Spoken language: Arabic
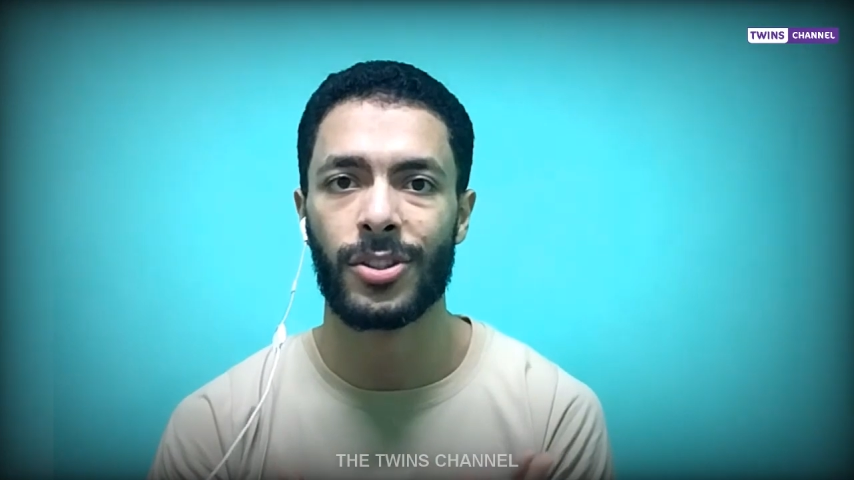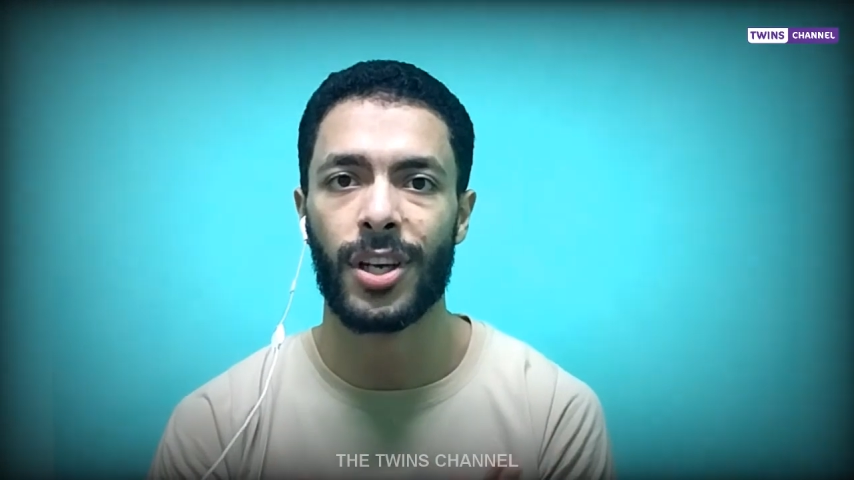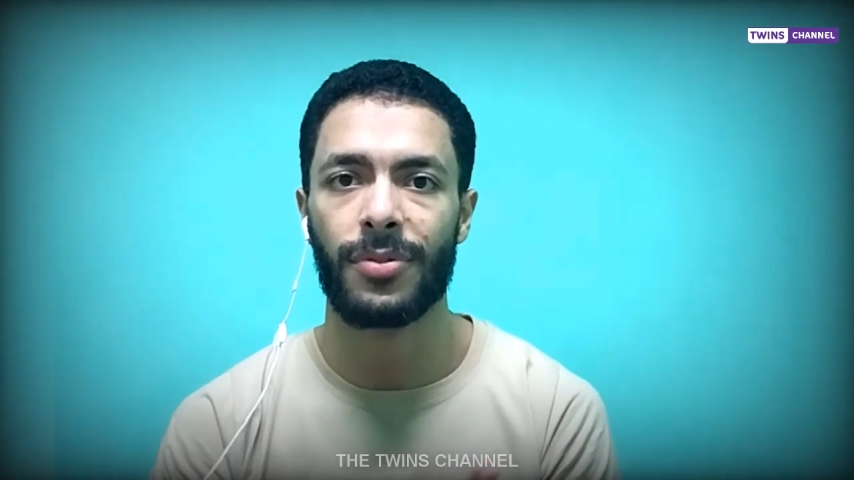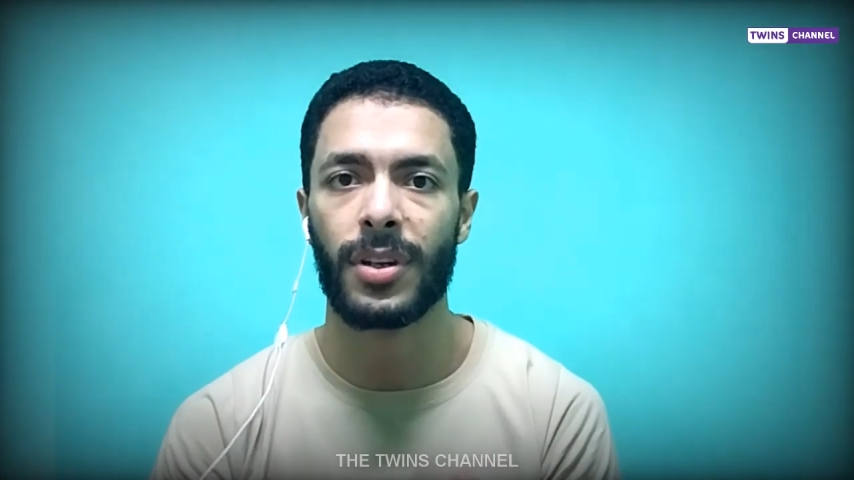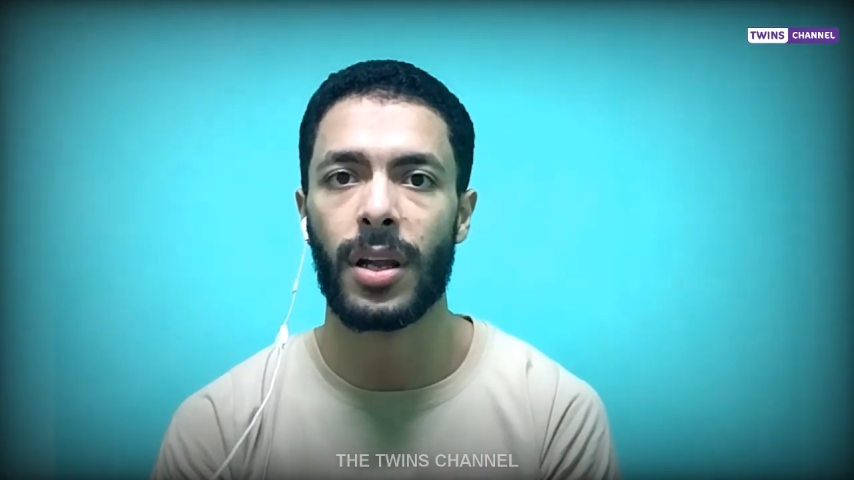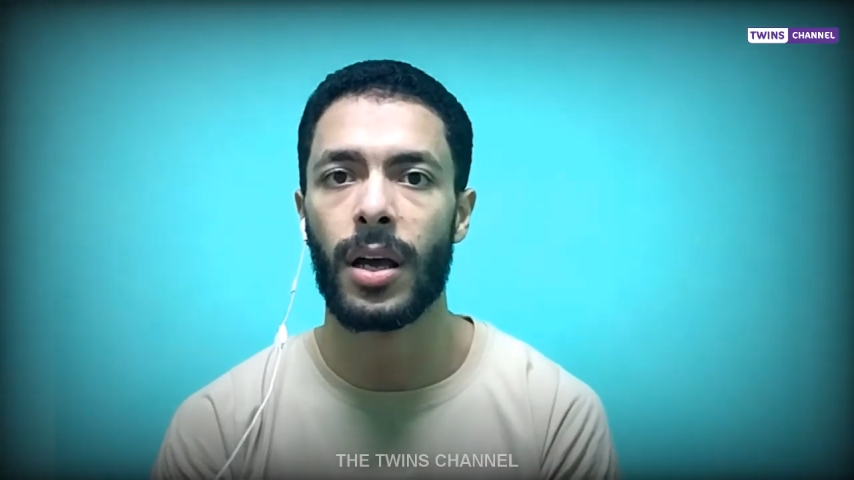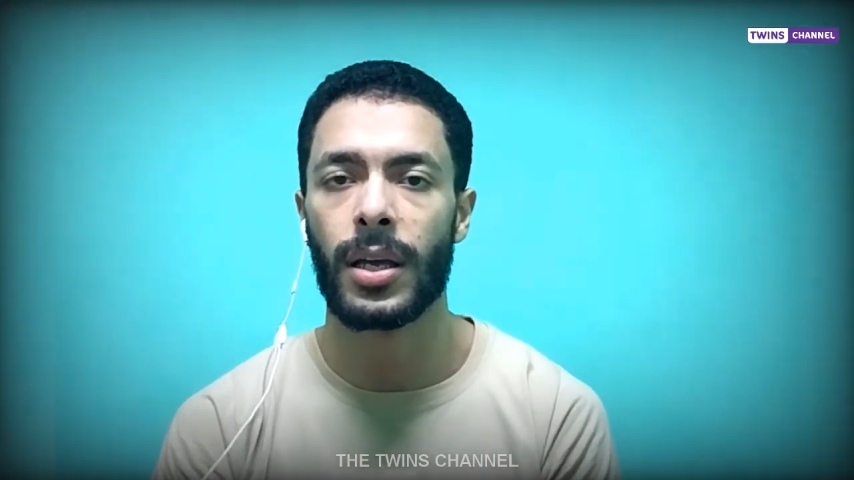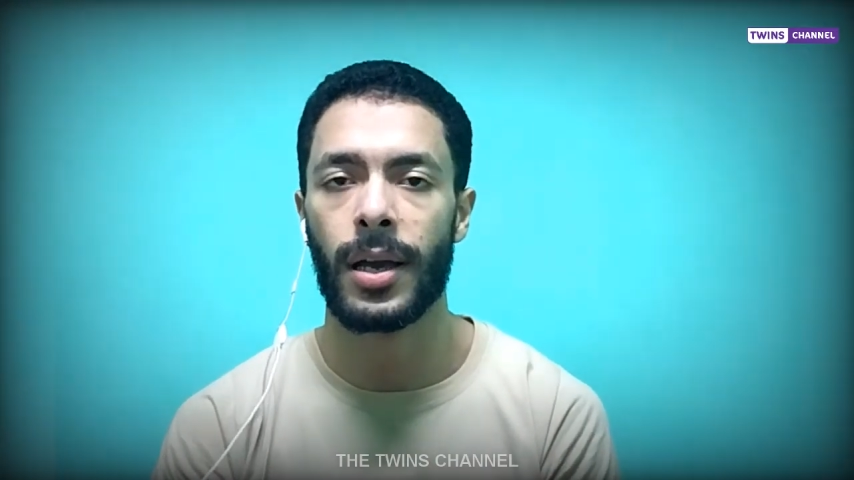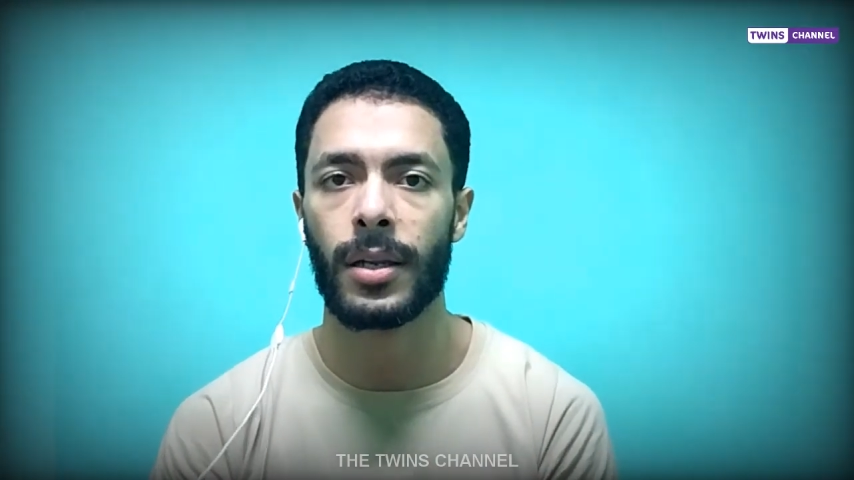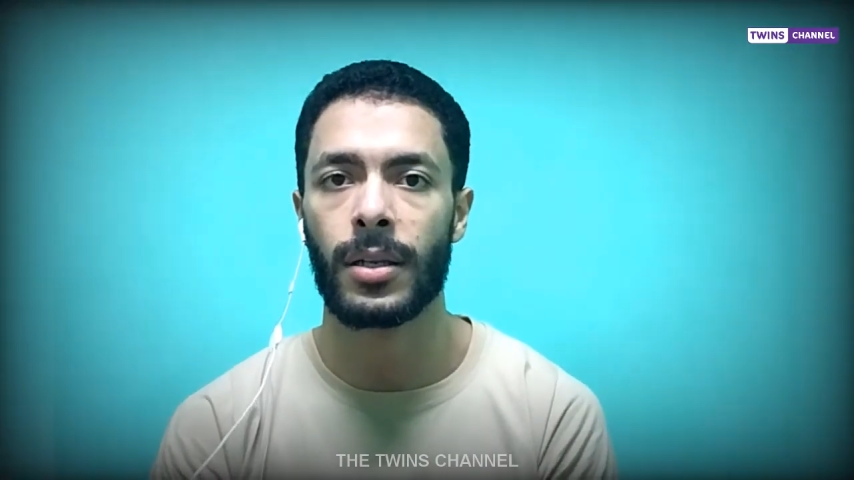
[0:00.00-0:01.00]
شايف انها
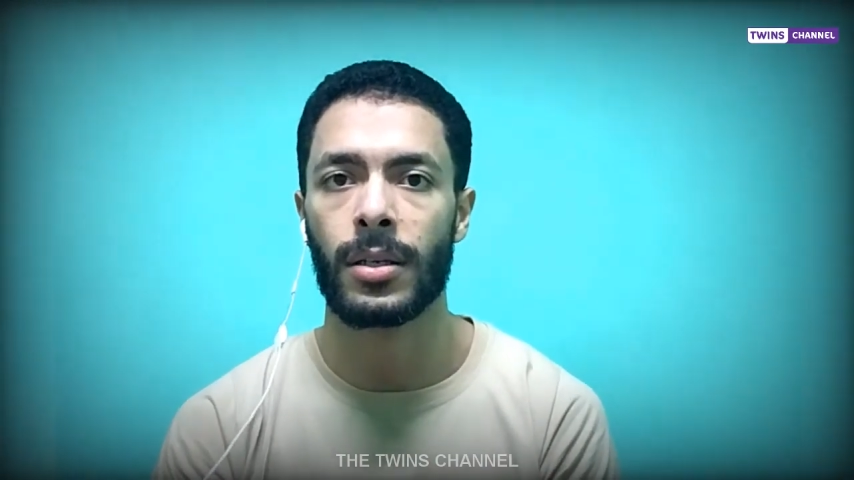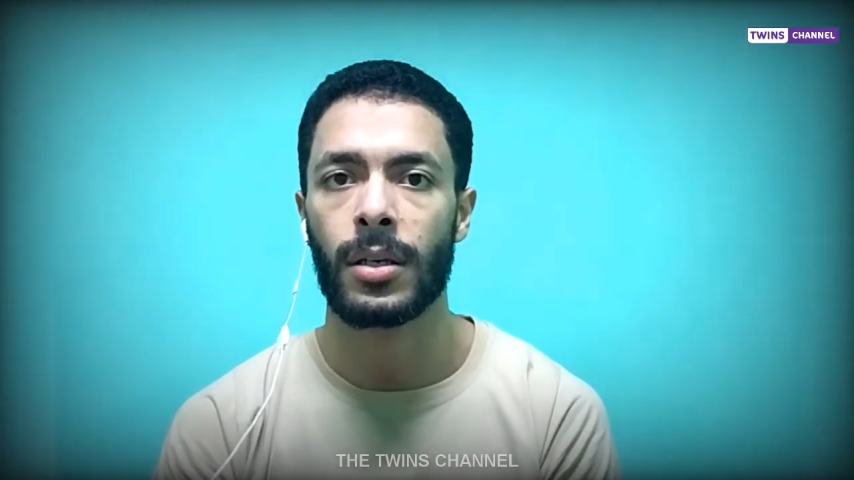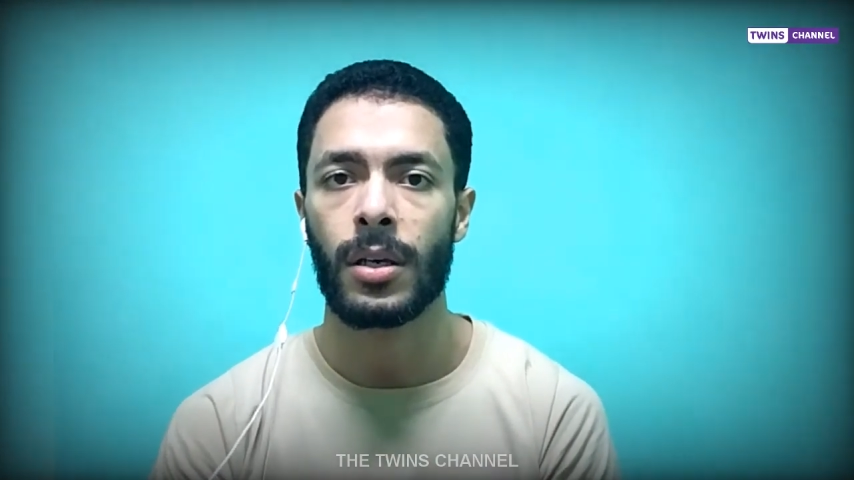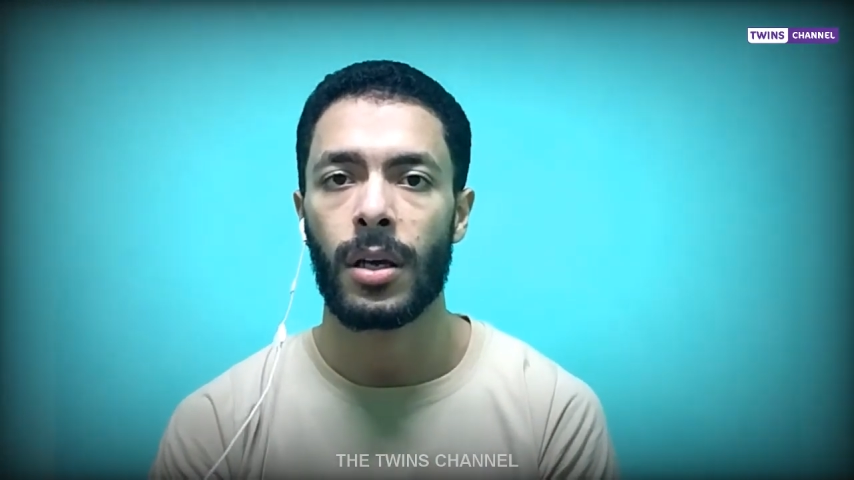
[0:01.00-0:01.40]
يعني